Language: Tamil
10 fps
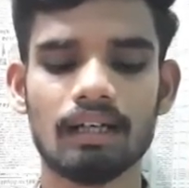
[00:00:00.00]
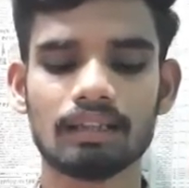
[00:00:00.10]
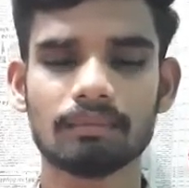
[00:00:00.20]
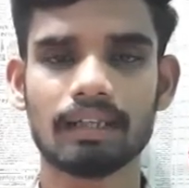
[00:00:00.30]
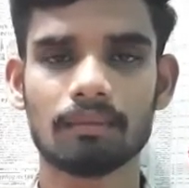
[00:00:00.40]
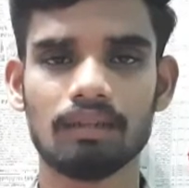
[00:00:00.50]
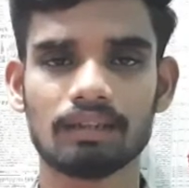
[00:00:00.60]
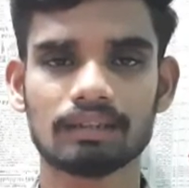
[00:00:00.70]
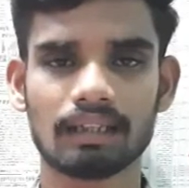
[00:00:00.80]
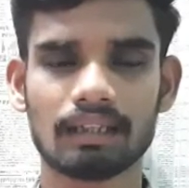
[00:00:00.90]
அடுத்தபடியாக
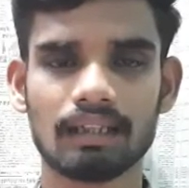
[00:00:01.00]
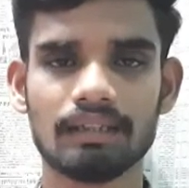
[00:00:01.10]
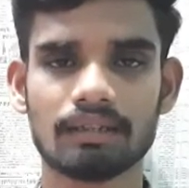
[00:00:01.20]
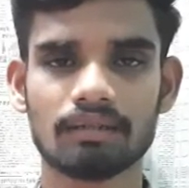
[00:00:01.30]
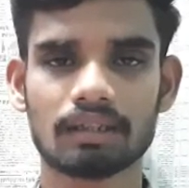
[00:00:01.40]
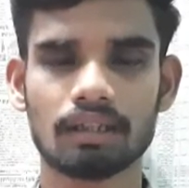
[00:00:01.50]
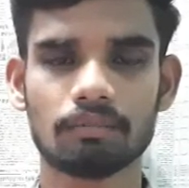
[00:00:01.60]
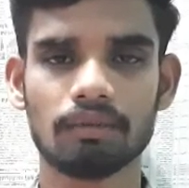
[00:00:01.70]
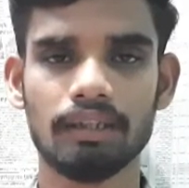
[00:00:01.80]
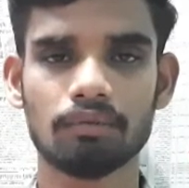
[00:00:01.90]
நம்மளுக்கு சர்க்கரை இருபத்தி ரெண்டு
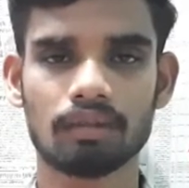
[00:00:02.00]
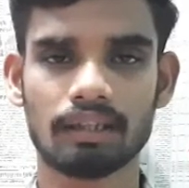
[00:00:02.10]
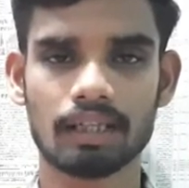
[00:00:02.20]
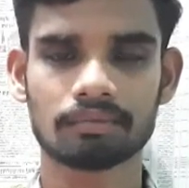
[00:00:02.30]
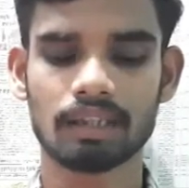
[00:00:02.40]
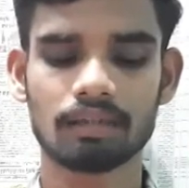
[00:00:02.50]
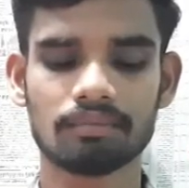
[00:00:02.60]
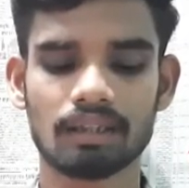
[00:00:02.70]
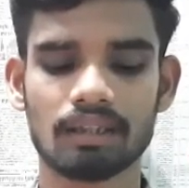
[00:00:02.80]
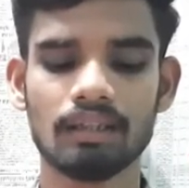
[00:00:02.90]
புள்ளி ஒரு கிராம்ஸ்
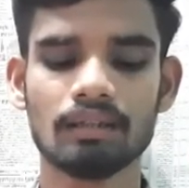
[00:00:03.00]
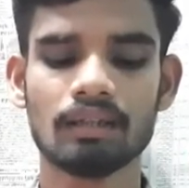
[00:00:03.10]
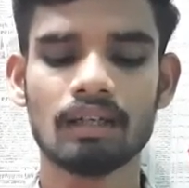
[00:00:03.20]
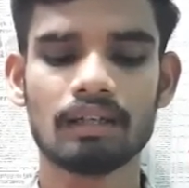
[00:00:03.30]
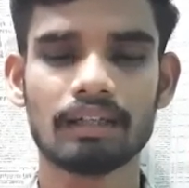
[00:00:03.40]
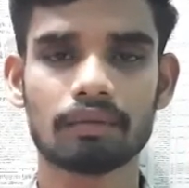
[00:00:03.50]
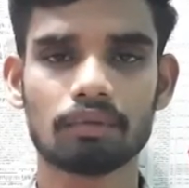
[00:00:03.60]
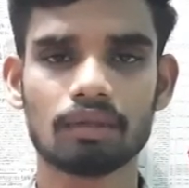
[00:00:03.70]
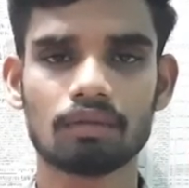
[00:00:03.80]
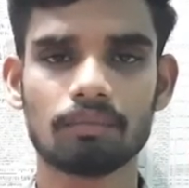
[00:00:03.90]
வரைக்கும் இருக்குது நிறைய
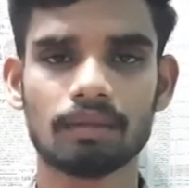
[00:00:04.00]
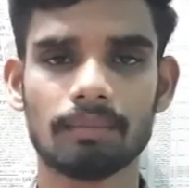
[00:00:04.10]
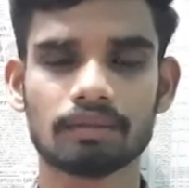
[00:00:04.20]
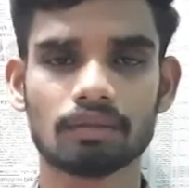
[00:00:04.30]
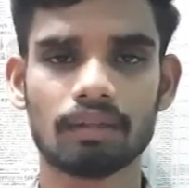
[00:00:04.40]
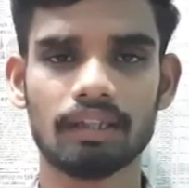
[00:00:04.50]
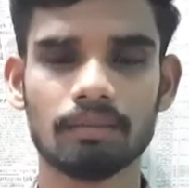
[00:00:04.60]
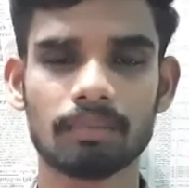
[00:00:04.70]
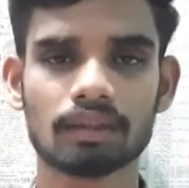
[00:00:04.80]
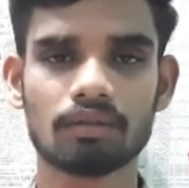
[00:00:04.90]
உற்ற கொழுப்பு அப்படின்னு
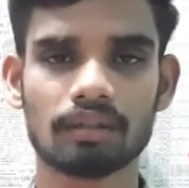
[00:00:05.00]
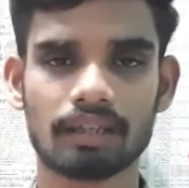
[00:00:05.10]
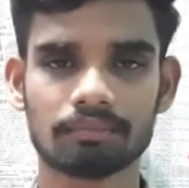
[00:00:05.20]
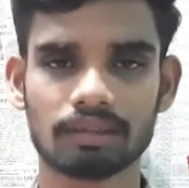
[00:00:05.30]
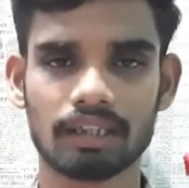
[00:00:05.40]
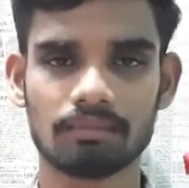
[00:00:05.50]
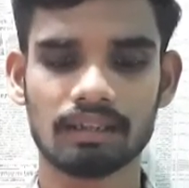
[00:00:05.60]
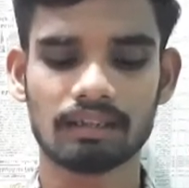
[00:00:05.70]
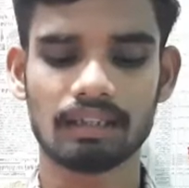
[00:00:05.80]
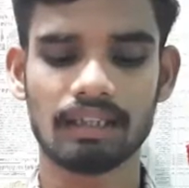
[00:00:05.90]
சொல்லக்கூடியது பதினோரு கிராம்ஸ் வரைக்கும்
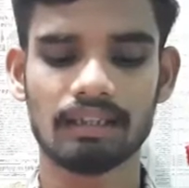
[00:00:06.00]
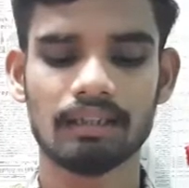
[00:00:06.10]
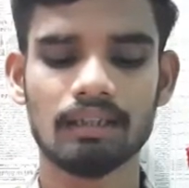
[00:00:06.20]
இருக்குதுங்க